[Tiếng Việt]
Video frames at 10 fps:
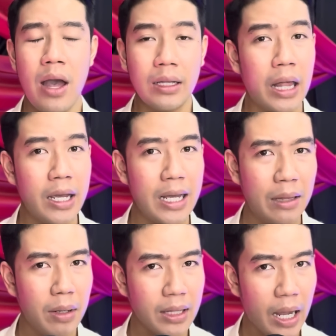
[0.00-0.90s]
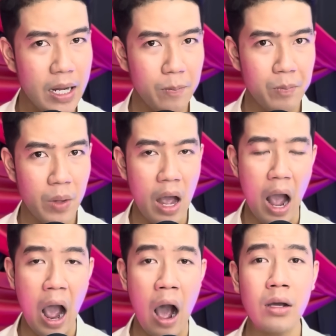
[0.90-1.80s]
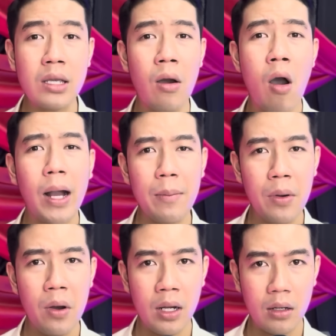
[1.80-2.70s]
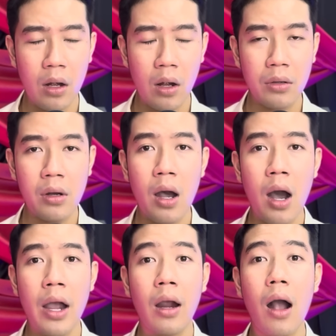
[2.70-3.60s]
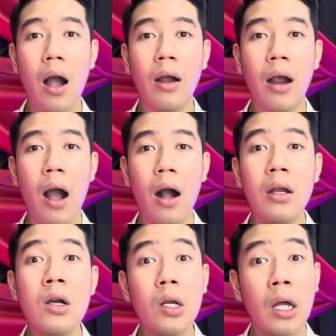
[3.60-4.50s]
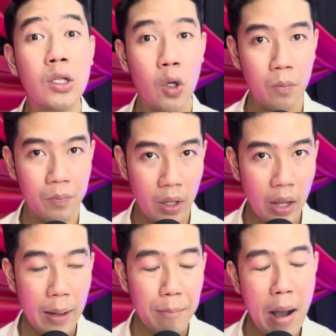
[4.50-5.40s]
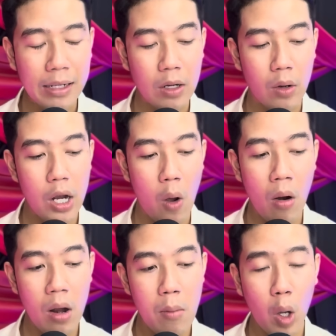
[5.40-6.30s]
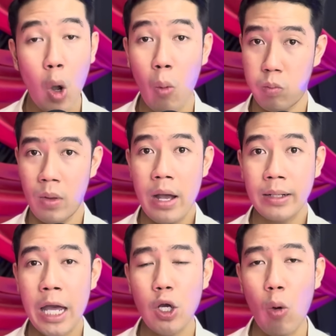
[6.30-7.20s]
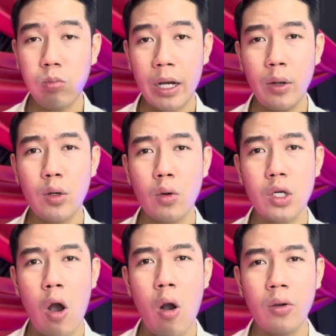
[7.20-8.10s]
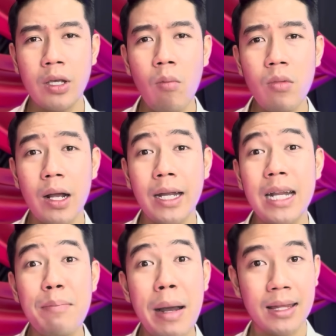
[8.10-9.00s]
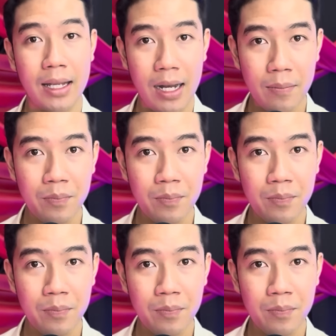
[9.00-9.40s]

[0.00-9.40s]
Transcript: thì anh mới thấy ở giữa cái mương á, nó hơi gợn gợn nước lên chút, bắt đầu nó nổi lên một cái cục. Cái cục này nó tròn tròn giống như là cái trái banh vậy đó,